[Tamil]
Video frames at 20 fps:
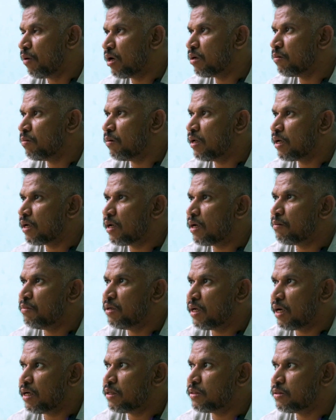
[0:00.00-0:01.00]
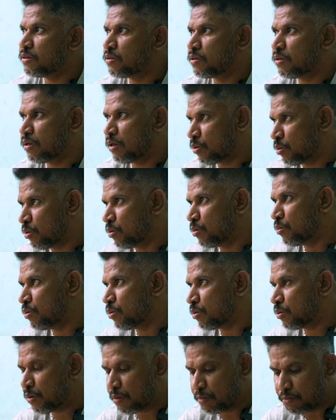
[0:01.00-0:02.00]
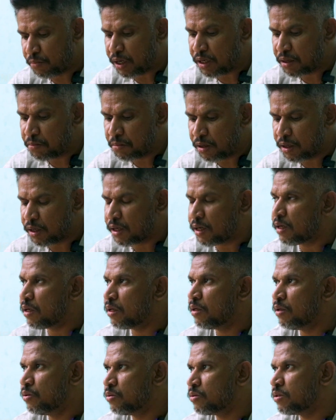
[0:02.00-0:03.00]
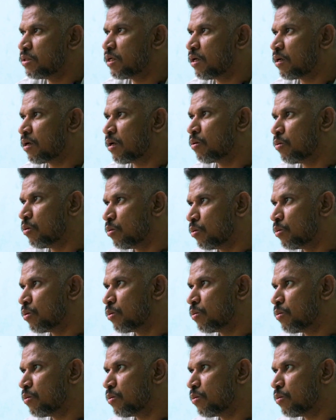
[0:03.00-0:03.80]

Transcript: பாடி பில்டிங்கால் இப்படி ஆயிடுச்சுன்னு சொன்னால் கோவம் வரும் பாடி பில்டிங்கால் என்ன யூஸ்னு கேட்டால் கோவம்